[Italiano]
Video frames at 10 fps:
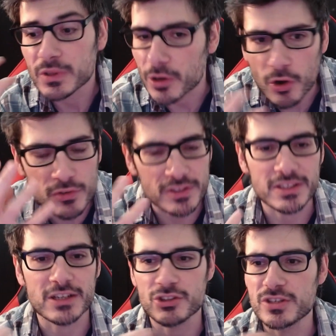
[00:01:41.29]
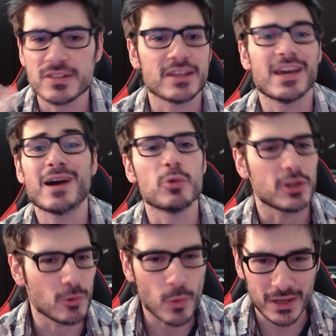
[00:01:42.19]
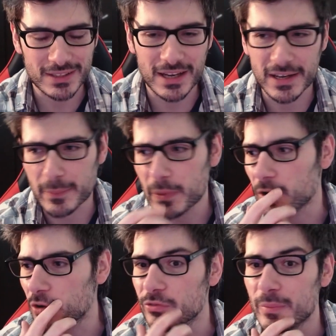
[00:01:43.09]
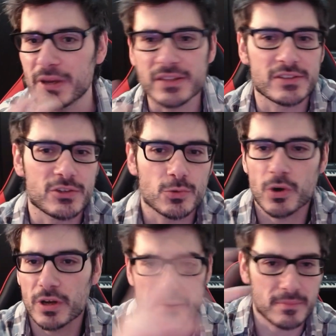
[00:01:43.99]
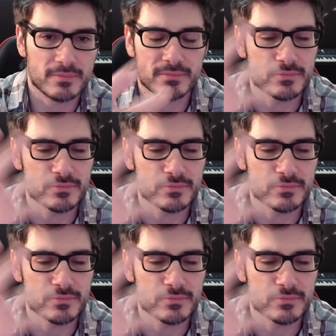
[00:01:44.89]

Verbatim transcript: rosa di registi che amo riguardare, però ovviamente i suoi